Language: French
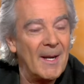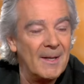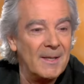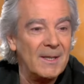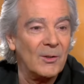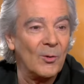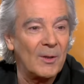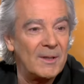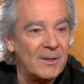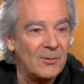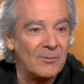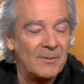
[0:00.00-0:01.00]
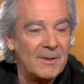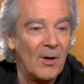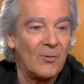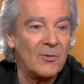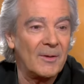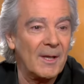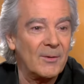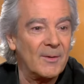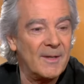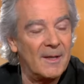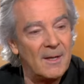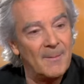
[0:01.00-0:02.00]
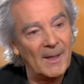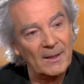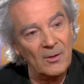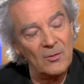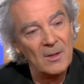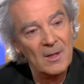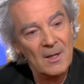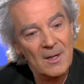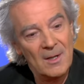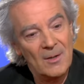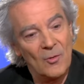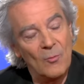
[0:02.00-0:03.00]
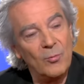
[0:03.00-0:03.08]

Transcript: la ligne d'horizon il y a encore quelques années maintenant, au